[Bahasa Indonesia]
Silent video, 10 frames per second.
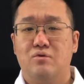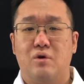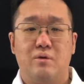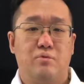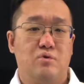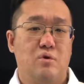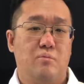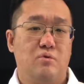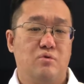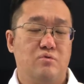
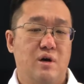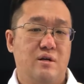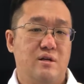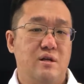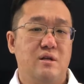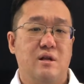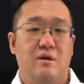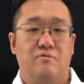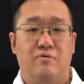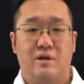2022 di
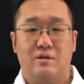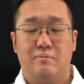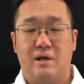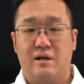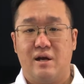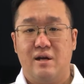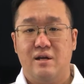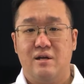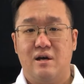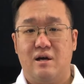Netflix mereka
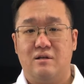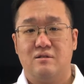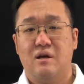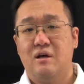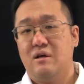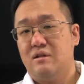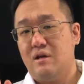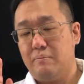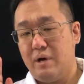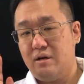ini guys
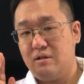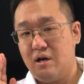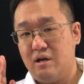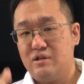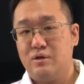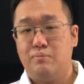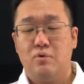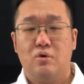dan pada tanggal 10